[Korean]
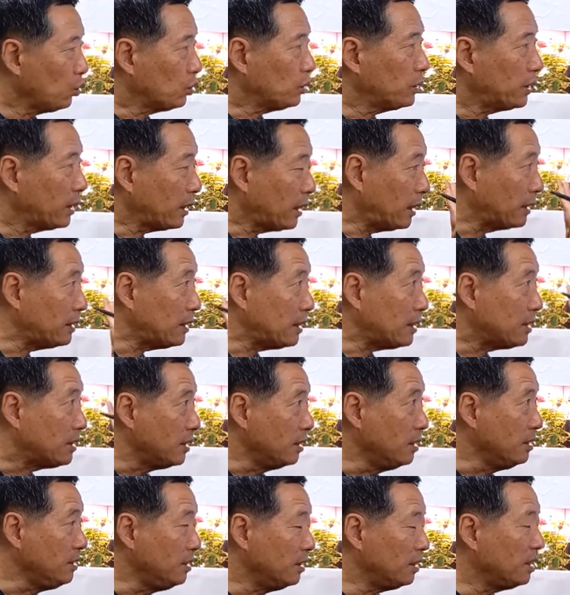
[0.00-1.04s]
6세까지
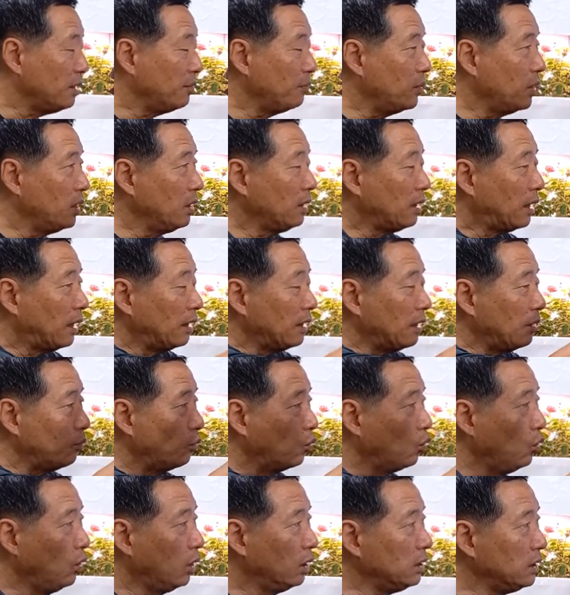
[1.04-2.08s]
정리된 뭔가의
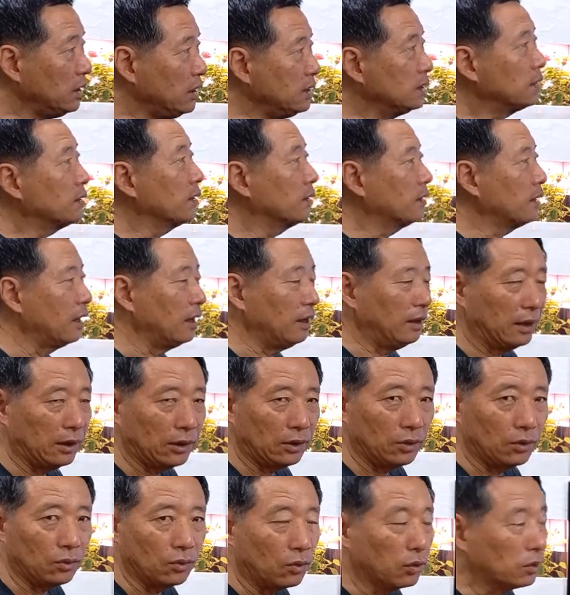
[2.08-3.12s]
문헌이 있었다는
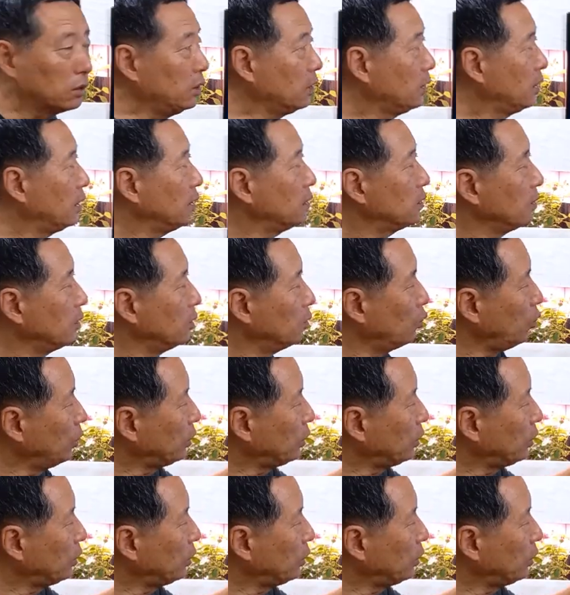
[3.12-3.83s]
얘기고 그게 저는